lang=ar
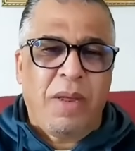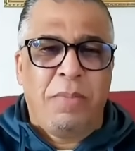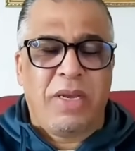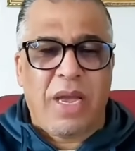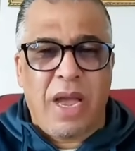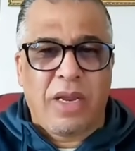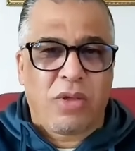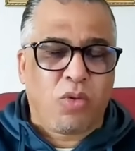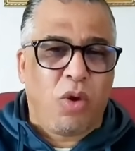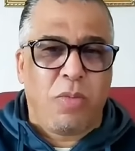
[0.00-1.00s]
بشهادة
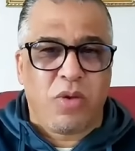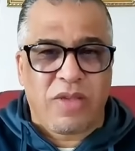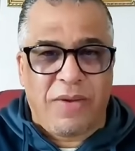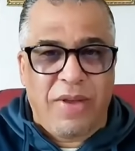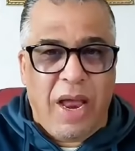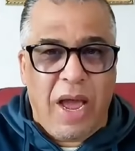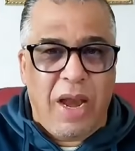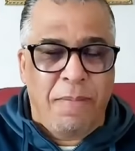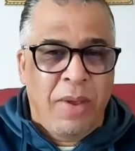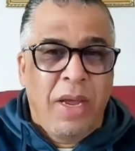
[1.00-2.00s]
كل منصف في
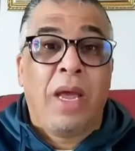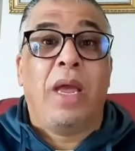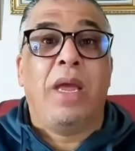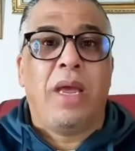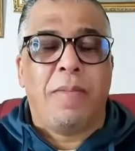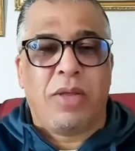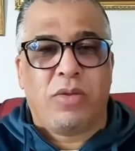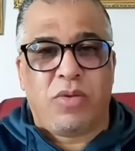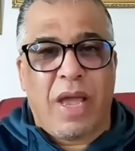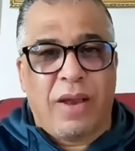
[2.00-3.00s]
العالم هي من
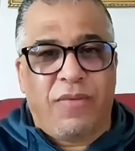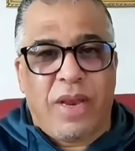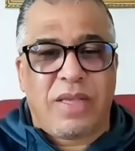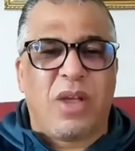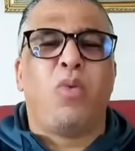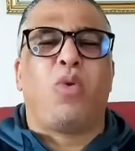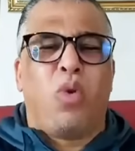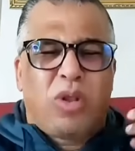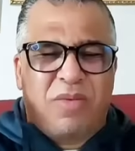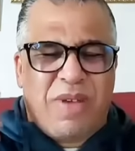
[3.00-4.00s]
تساعد فلسطين
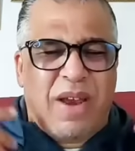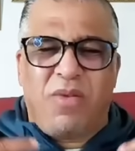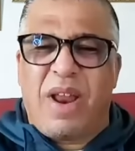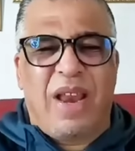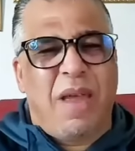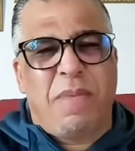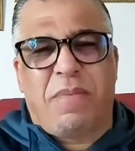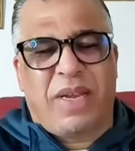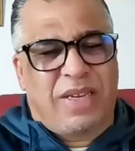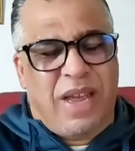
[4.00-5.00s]
ونقول أنا والله إلا ما
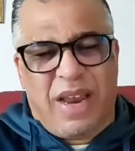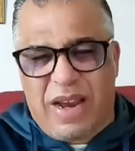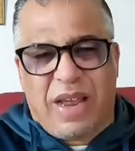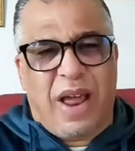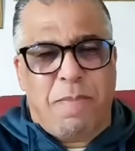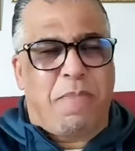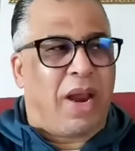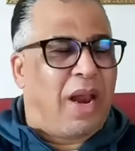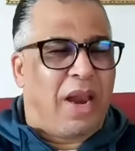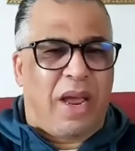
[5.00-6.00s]
بغيتش يعني أنا كنعبر
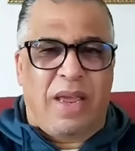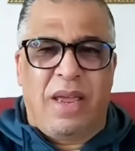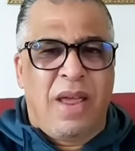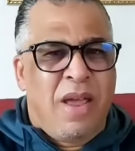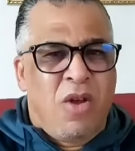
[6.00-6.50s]
على رأيي